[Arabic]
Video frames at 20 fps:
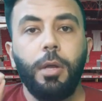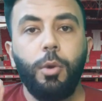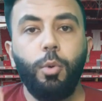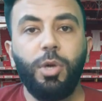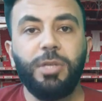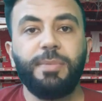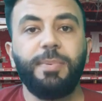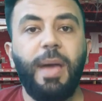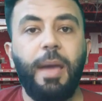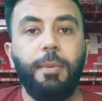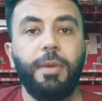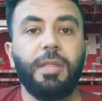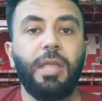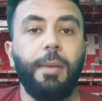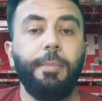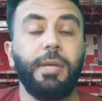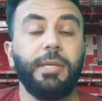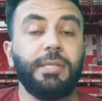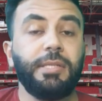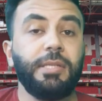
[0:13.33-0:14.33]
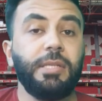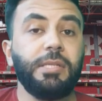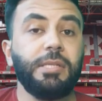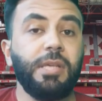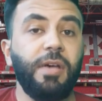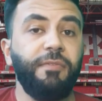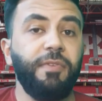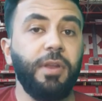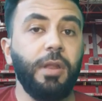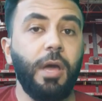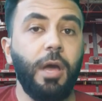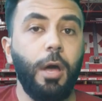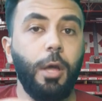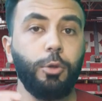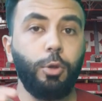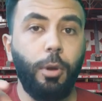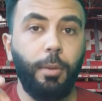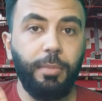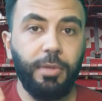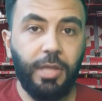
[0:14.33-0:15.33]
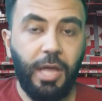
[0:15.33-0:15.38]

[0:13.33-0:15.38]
الوسبي عم يتابع استنزاف النقاط وعم